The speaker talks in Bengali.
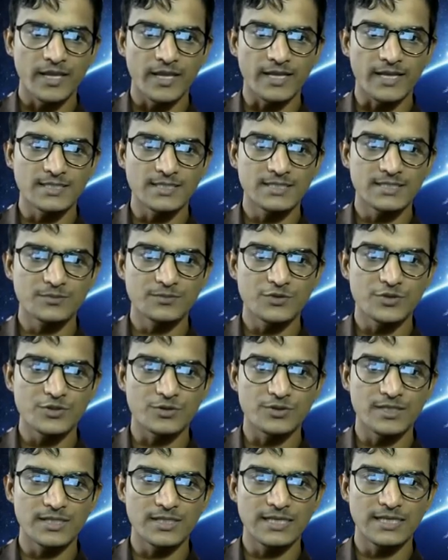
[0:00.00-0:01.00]
একটি ত্রিভুজ
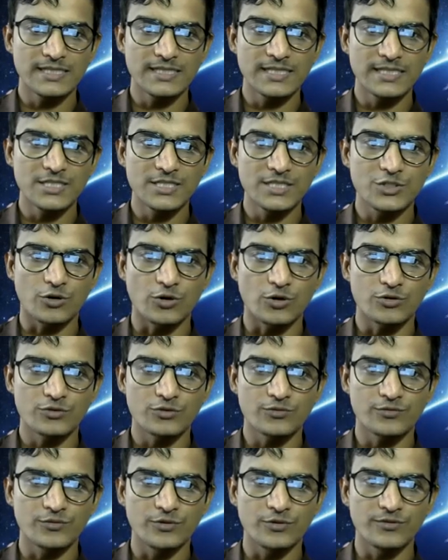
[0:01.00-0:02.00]
হতে গেলে কি কি শর্ত
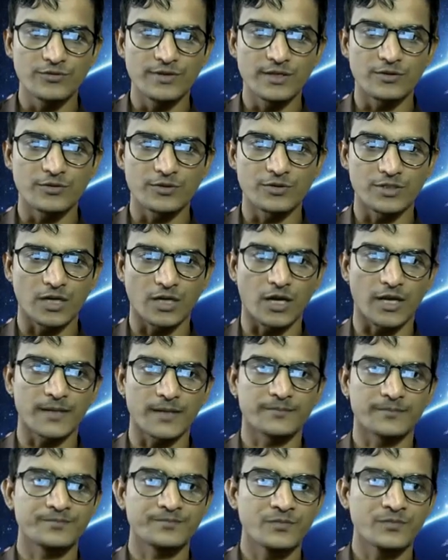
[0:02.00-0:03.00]
ফুলফিল করতে হয়
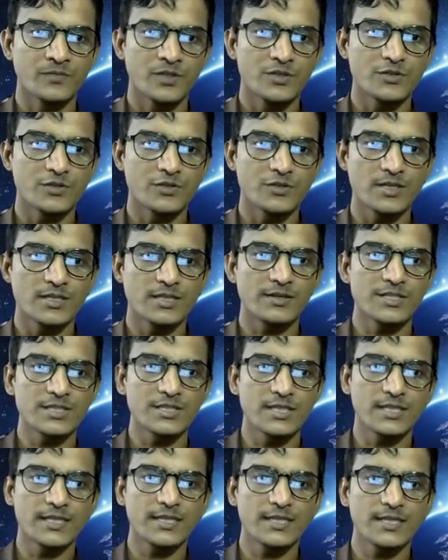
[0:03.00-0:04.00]
চলেন তাহলে
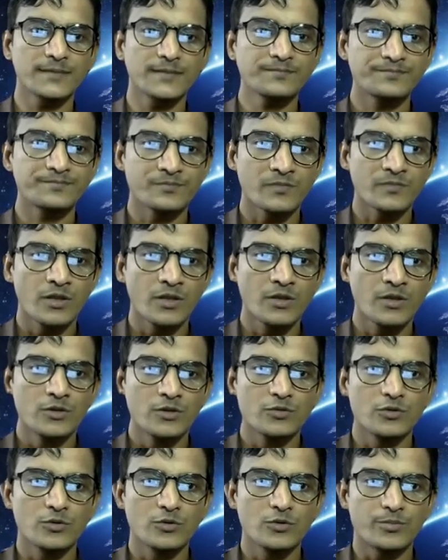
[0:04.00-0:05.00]
সেটা দেখি
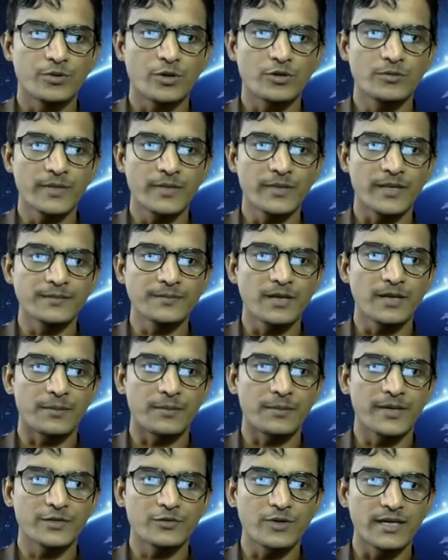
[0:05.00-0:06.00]
তো প্রথমে
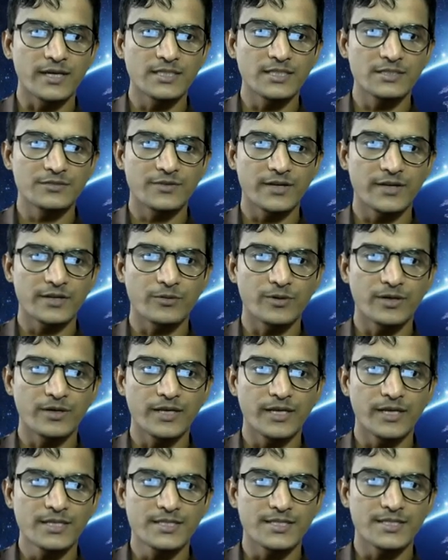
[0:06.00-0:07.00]
আমরা একটু আইডেন্টিফাই করে
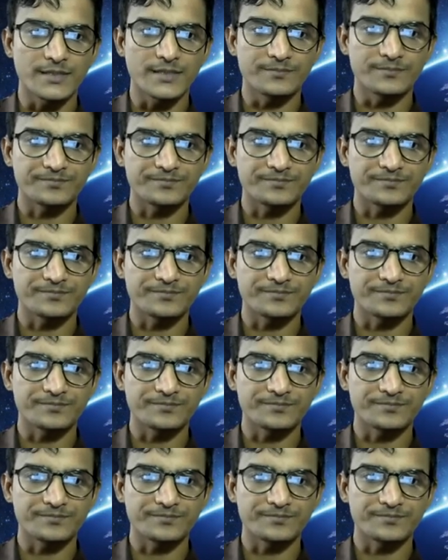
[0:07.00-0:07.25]
নেই যে